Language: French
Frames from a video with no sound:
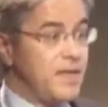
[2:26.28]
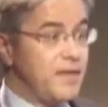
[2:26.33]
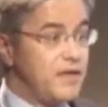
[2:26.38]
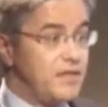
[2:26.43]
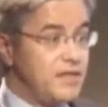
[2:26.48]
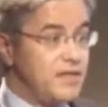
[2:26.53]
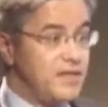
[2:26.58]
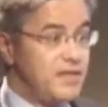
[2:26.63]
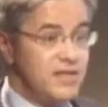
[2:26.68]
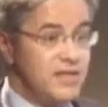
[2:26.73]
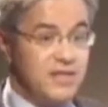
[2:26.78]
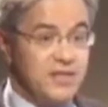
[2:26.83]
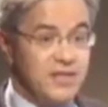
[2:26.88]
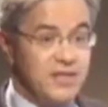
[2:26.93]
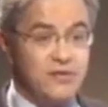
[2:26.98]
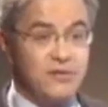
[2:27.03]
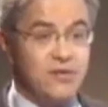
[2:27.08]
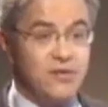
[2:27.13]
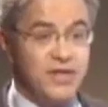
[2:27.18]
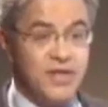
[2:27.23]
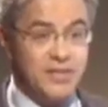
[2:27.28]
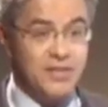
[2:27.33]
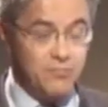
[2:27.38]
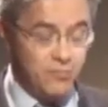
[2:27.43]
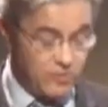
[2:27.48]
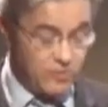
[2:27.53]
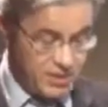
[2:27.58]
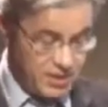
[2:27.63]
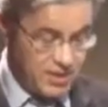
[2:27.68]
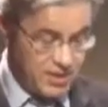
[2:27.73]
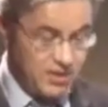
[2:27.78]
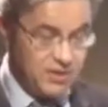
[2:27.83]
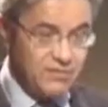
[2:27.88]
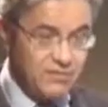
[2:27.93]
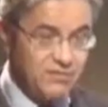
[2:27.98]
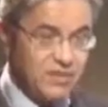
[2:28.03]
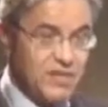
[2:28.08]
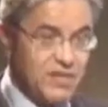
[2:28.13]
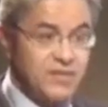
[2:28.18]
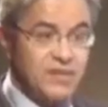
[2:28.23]
des collègues banquiers qui
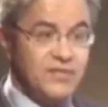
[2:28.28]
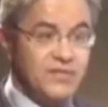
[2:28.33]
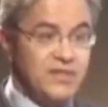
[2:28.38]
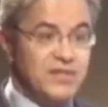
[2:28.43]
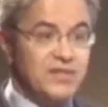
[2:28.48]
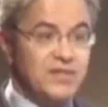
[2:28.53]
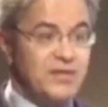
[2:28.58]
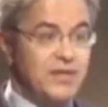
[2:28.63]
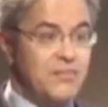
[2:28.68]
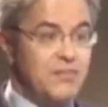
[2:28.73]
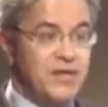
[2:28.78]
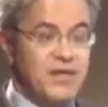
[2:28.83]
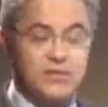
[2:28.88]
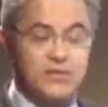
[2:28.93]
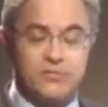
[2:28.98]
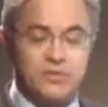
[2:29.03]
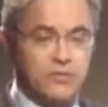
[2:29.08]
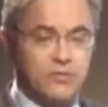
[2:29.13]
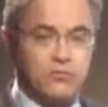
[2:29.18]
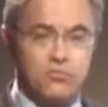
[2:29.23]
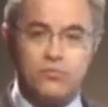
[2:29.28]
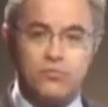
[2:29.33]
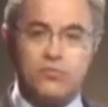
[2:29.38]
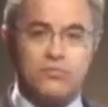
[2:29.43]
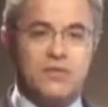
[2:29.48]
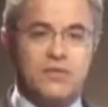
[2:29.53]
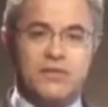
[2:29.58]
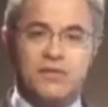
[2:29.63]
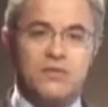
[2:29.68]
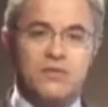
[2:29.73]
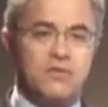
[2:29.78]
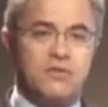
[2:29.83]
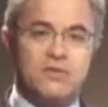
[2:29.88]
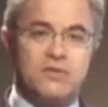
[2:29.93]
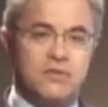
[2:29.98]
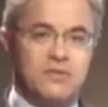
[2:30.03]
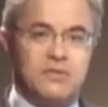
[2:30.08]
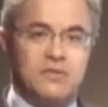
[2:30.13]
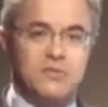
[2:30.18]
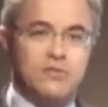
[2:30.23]
viennent avec des tablettes. On bah, a tout le monde maintenant, euh,
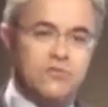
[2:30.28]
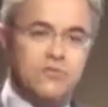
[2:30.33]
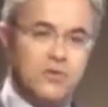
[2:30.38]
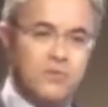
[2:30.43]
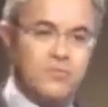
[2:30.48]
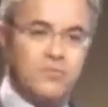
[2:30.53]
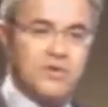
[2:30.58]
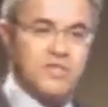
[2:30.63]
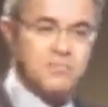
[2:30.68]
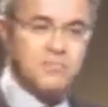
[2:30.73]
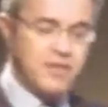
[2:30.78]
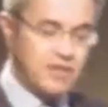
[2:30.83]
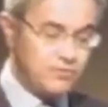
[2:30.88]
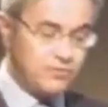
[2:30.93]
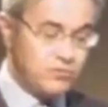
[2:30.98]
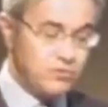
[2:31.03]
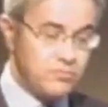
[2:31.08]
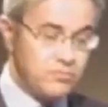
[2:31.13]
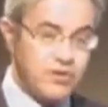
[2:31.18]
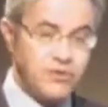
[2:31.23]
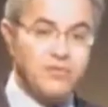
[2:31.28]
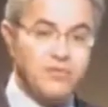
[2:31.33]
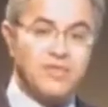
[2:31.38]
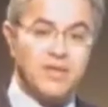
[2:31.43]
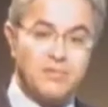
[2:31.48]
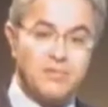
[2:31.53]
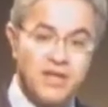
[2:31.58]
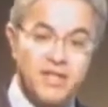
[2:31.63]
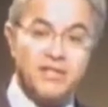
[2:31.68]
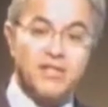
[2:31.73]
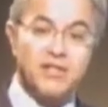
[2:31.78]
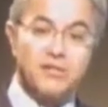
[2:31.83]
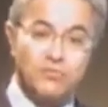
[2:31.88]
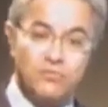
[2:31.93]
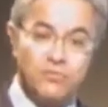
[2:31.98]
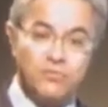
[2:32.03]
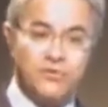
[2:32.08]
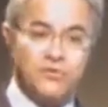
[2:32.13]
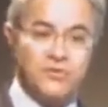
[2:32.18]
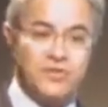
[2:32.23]
non seulement un smartphone, mais une tablette et
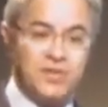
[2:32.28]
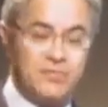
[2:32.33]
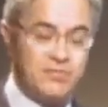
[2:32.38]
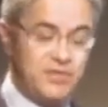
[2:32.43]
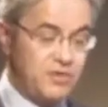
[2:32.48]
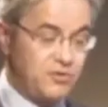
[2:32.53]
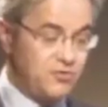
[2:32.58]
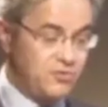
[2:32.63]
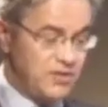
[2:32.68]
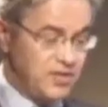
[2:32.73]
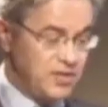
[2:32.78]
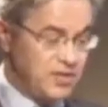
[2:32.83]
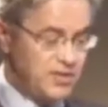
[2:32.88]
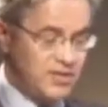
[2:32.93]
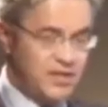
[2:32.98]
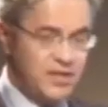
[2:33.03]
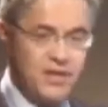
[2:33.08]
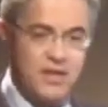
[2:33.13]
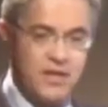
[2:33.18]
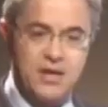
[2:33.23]
souvent une tablette connectée.